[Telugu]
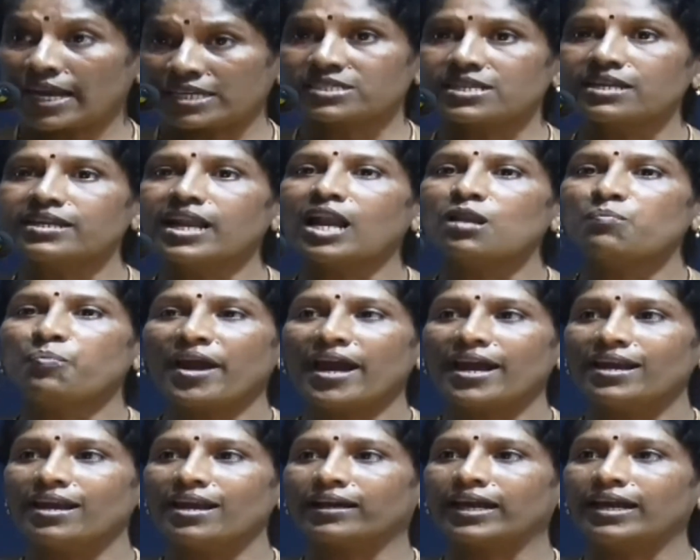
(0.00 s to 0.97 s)
నెక్స్ట్
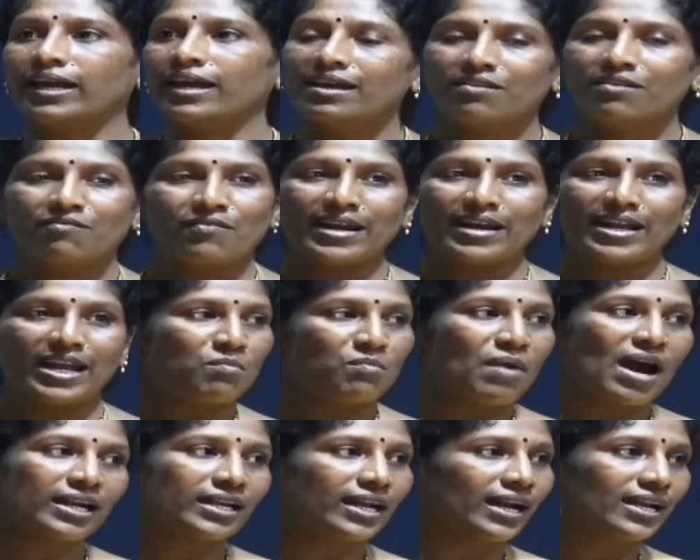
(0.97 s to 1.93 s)
నలభై ఏళ్ళకి వెన్నెల
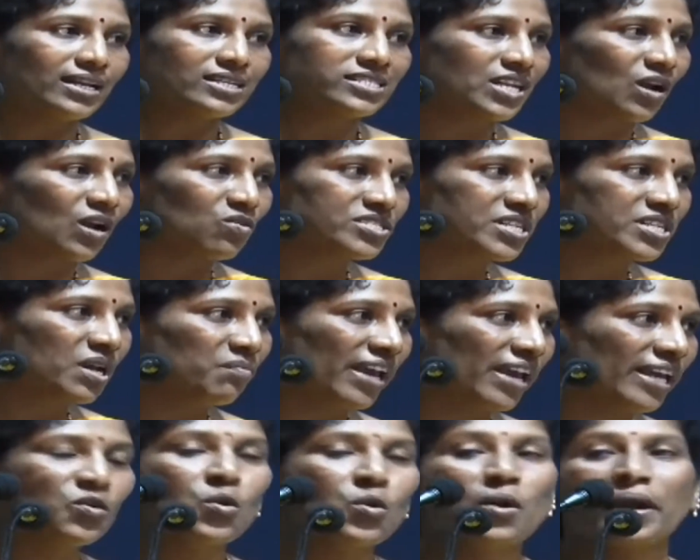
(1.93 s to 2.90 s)
మాట్లాడాల్సిన అవసరం
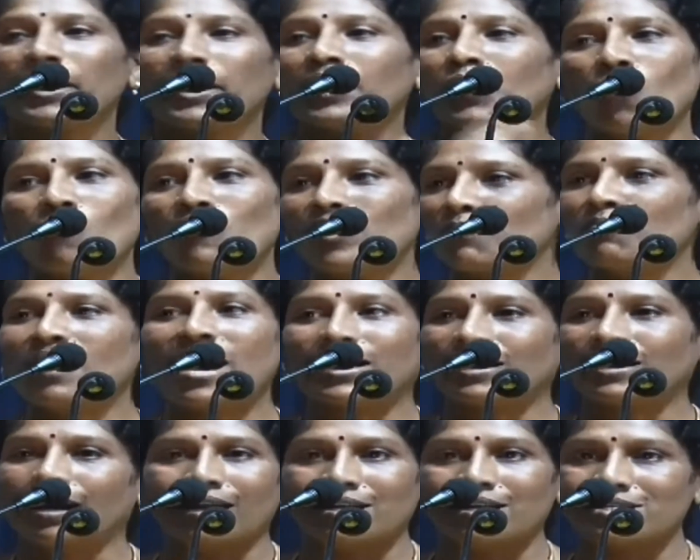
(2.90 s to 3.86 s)
లేదు ఇంకొవరు
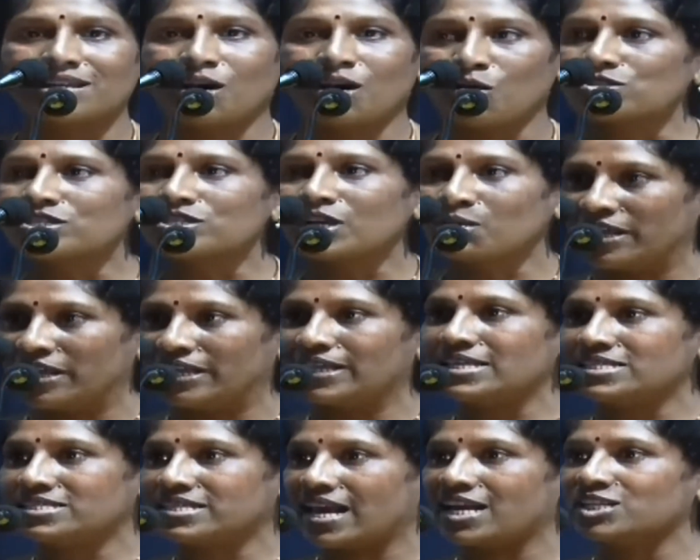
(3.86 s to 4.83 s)
మాట్లాడాల్సిన అవసరం
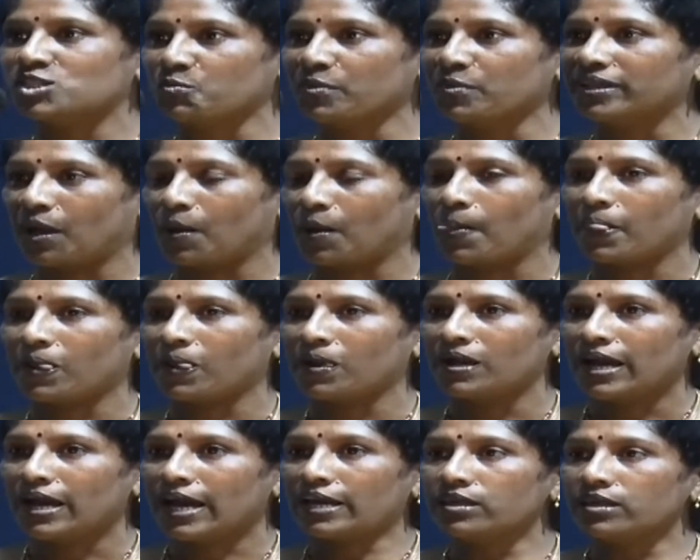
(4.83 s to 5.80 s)
లేదు ఈ స్టేజ్ మీద
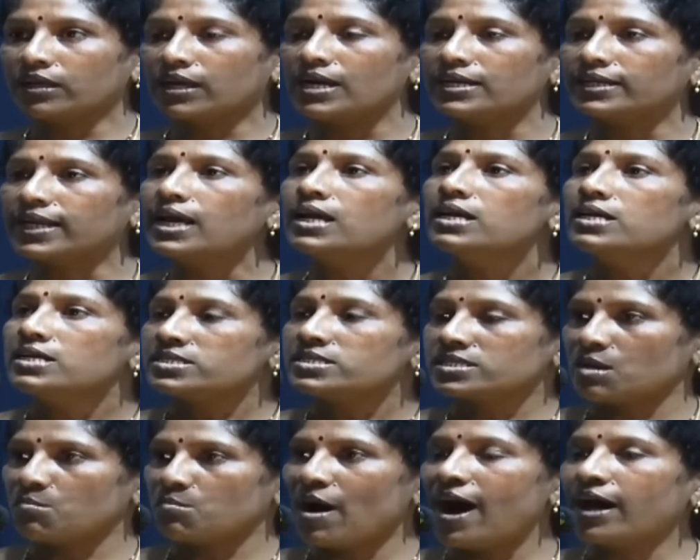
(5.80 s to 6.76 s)
ఎందుకంటే
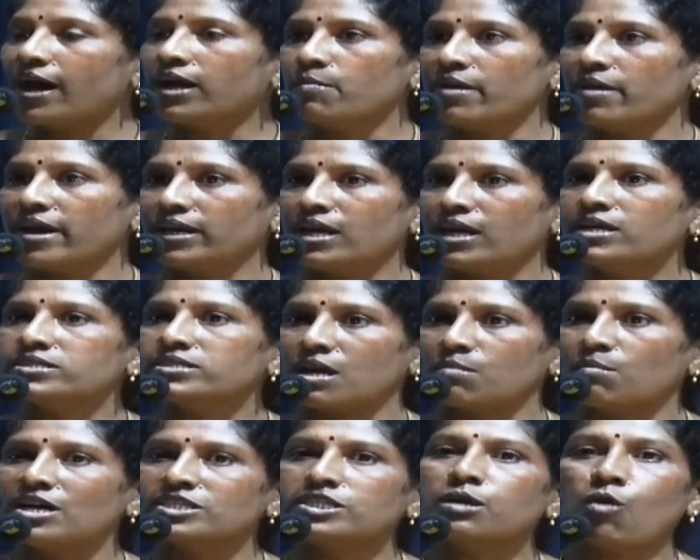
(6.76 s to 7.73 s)
సమానమైన
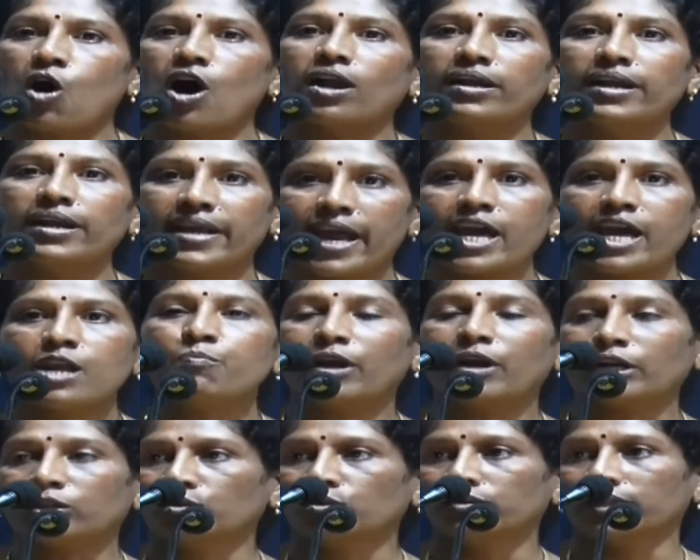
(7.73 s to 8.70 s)
సమాజం ఆల్రెడీ
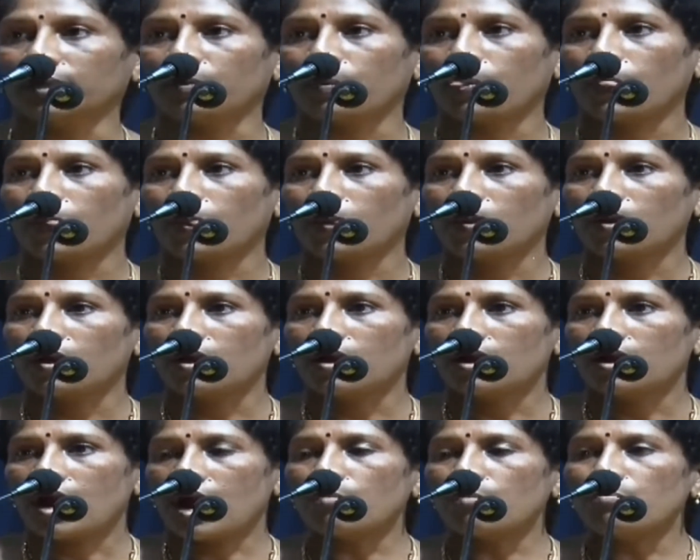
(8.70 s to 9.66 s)
ఏర్పడుతుంది
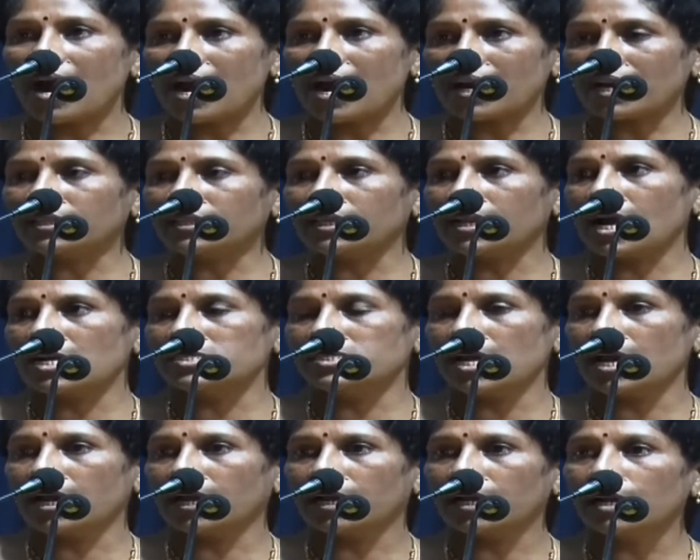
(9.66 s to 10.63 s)
ఆ భారత
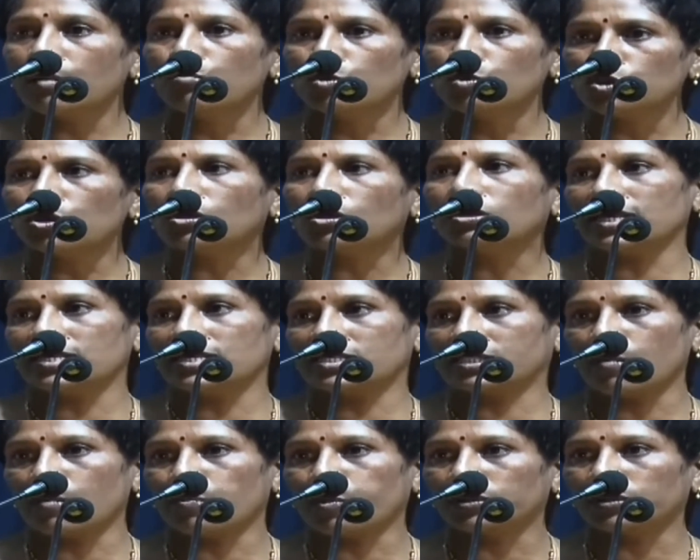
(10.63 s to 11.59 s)
రాజ్యాంగాన్ని ముందుకు
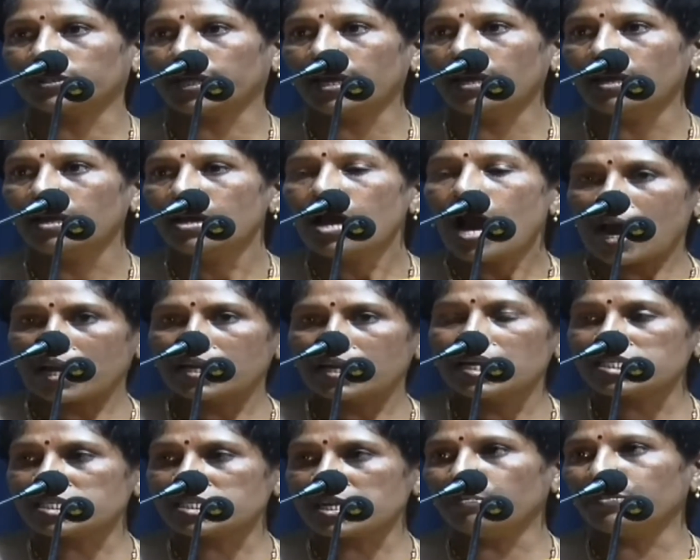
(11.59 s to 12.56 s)
తీసుకపోతే ఆ
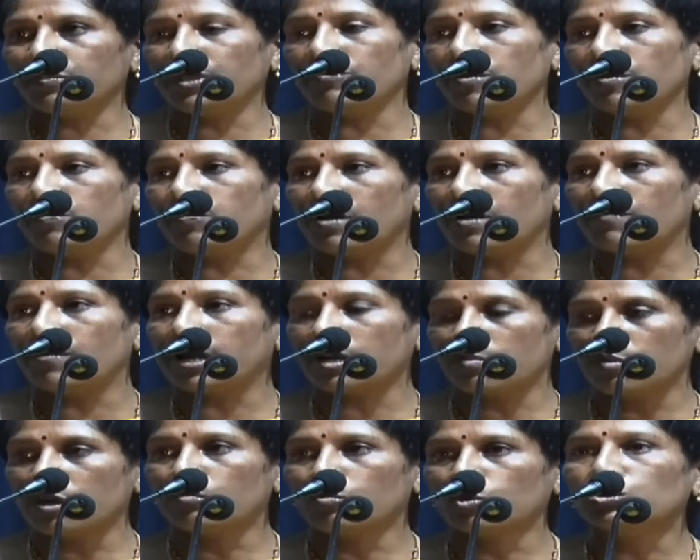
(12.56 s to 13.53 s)
నిశ్శబ్ద
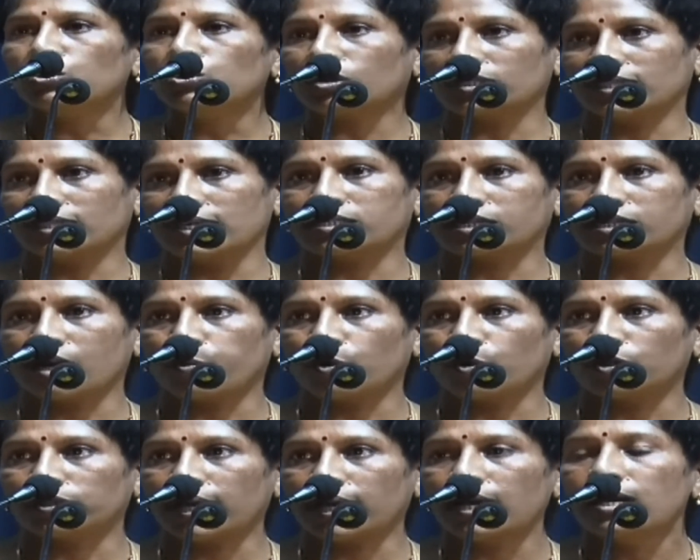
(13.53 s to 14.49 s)
విప్లవాన్ని మీరు ముందుకు
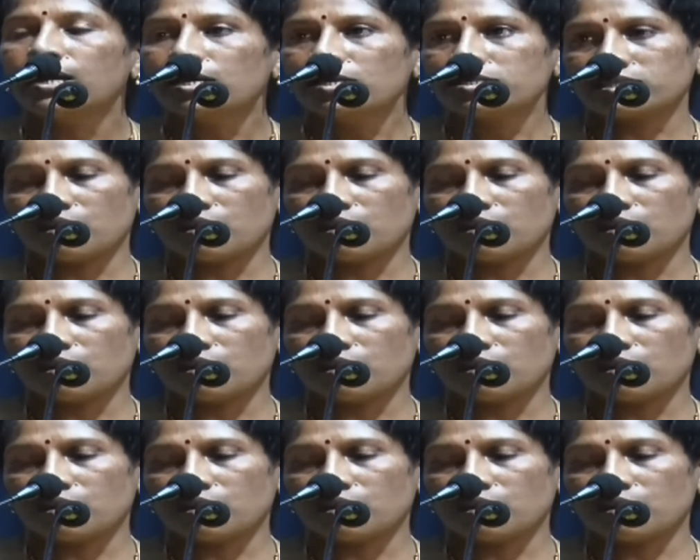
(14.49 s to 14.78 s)
తీసుకపోతే